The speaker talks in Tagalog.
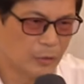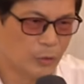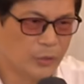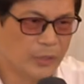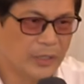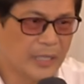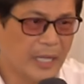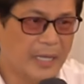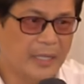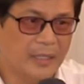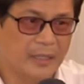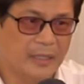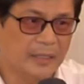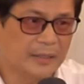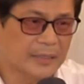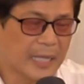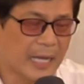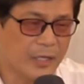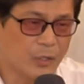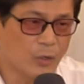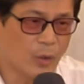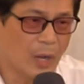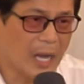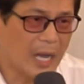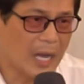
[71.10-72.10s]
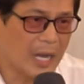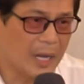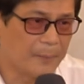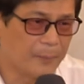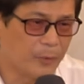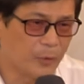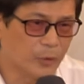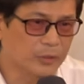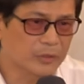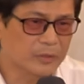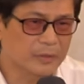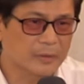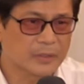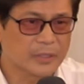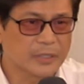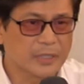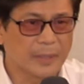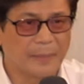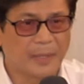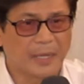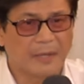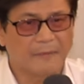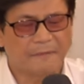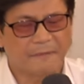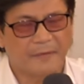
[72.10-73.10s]
hindi, hindi tayo aabot
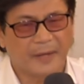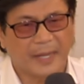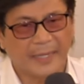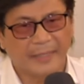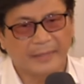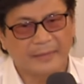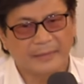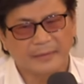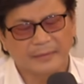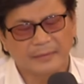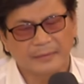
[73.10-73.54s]
sa mga flight.